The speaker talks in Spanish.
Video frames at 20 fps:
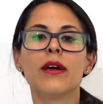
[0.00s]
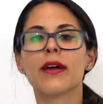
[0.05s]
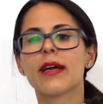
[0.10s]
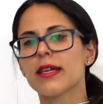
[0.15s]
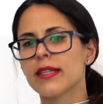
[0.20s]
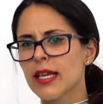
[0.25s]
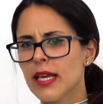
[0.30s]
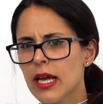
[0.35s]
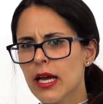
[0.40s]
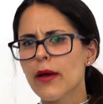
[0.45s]

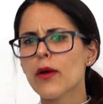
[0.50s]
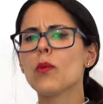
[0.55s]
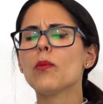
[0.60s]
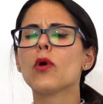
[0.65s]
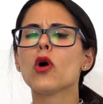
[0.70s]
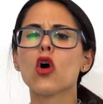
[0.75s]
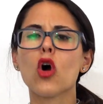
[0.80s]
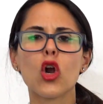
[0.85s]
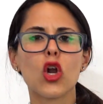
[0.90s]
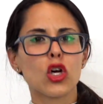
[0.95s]
que tiene que ver un
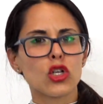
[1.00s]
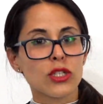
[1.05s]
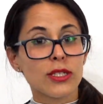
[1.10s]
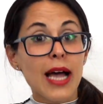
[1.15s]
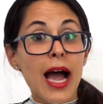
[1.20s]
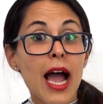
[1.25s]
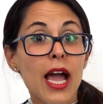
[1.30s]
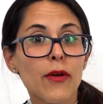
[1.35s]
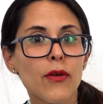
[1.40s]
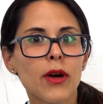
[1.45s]
poco con los
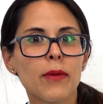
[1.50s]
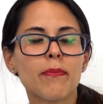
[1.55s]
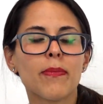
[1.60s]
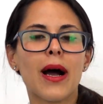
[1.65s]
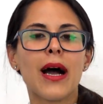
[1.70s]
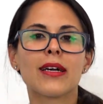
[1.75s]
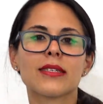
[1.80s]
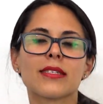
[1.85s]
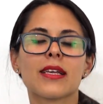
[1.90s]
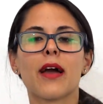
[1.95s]

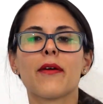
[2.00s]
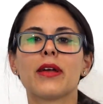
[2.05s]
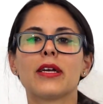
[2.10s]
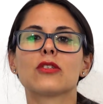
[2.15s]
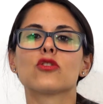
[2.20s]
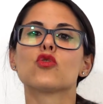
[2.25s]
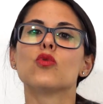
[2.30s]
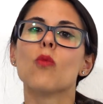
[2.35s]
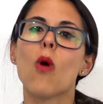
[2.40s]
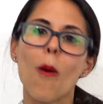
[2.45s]
cyberpunks que había
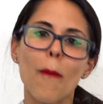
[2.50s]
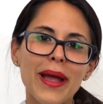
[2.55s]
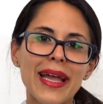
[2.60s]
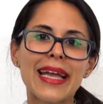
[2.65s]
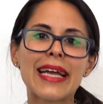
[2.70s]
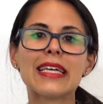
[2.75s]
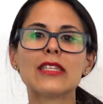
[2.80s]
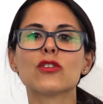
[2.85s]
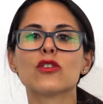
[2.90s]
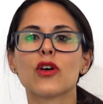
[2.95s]
en su
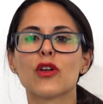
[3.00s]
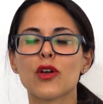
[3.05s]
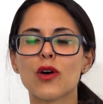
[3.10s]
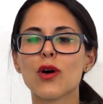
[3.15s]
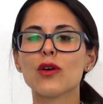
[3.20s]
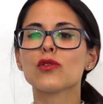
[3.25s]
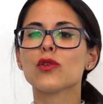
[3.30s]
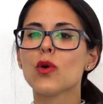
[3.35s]
momento, ¿no?